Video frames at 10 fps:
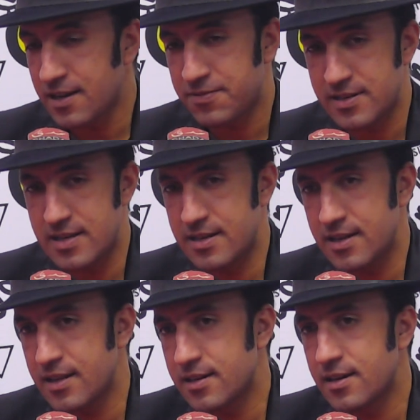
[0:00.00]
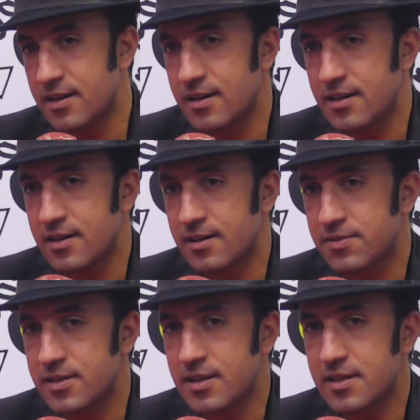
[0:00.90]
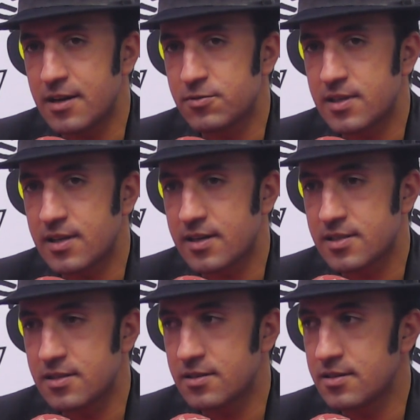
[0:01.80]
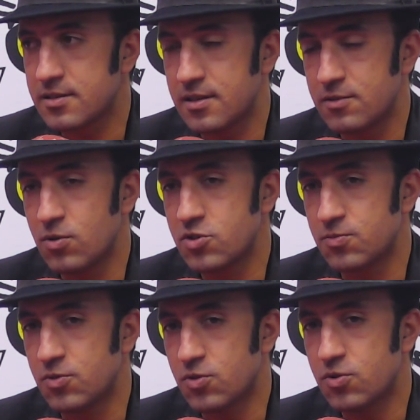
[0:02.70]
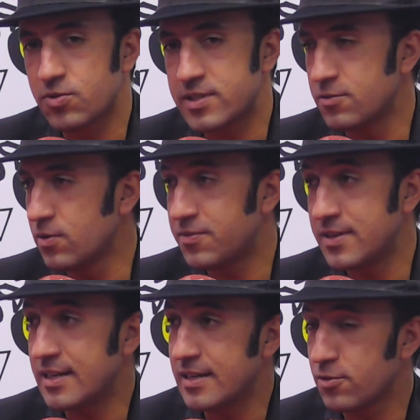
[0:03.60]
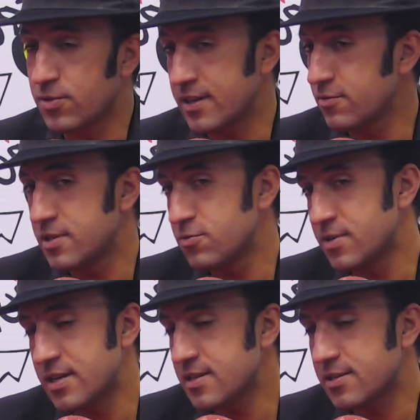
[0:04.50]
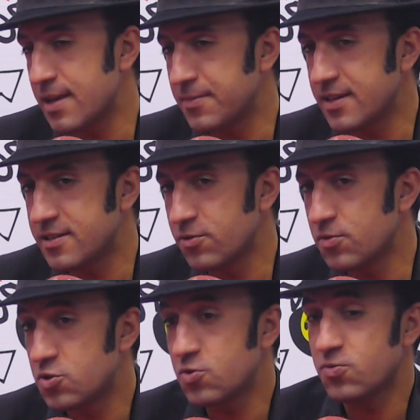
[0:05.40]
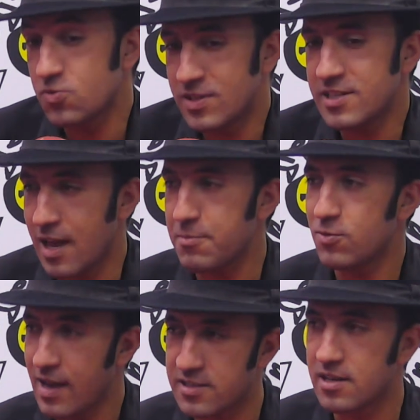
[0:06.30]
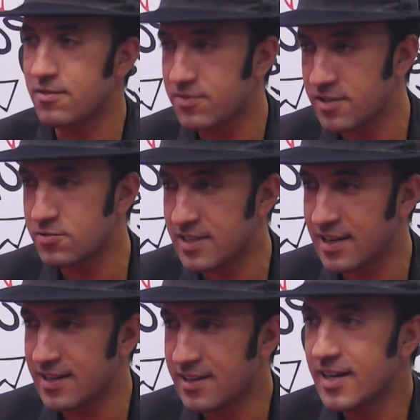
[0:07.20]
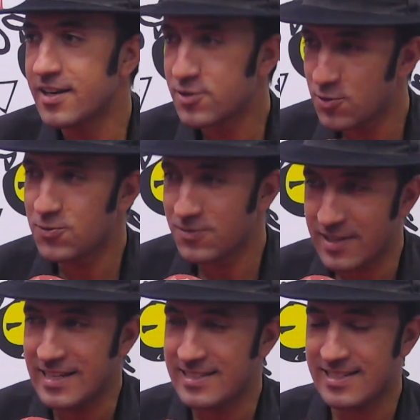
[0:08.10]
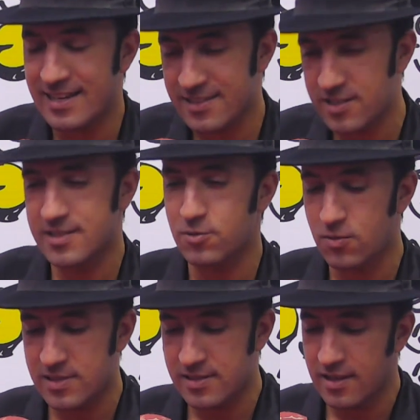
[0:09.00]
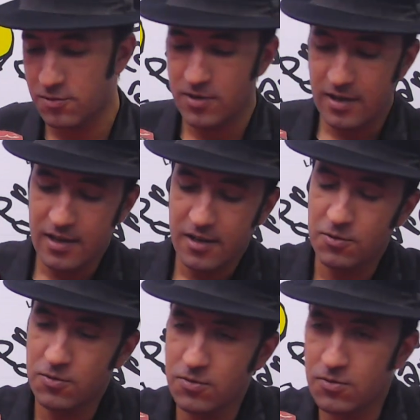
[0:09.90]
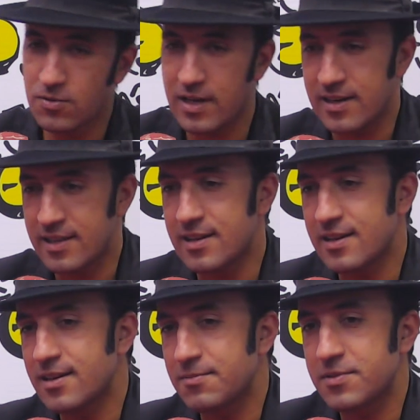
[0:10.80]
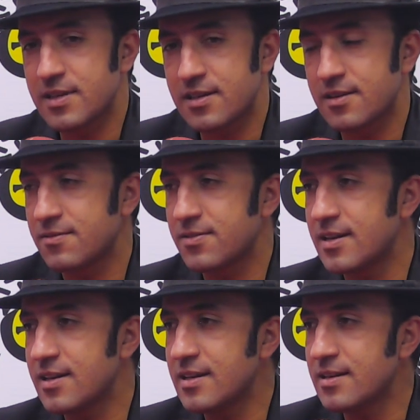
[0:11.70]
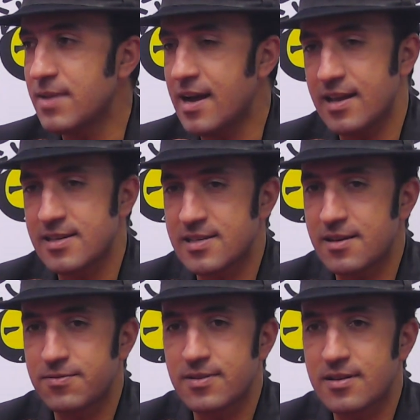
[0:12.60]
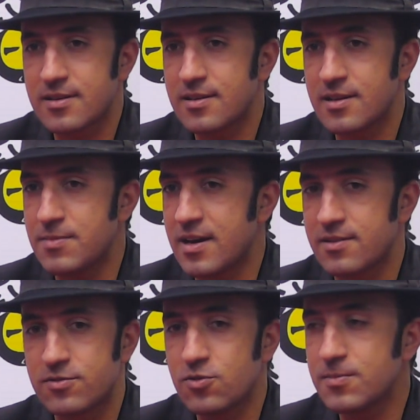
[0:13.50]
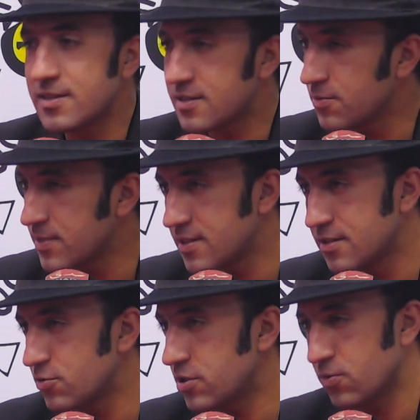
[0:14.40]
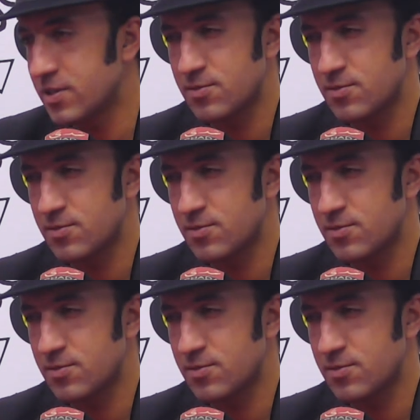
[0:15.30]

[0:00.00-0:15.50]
الفنانه لان الفنان عاوتاني خاص كيقول الجمهور وتيقول الفنانين الاخرين وتيقول الناس كاملين تيقول لهم شوفوني شحال من واحد شاف الفيديو ديالي شوف مم. يعني حتى هذا الشيء توا وصلنا له وخلانا بوتيتر فنانين مع الاسف آه، اللي معنا في الدومين تا هما تيديروا شي حوايج اللي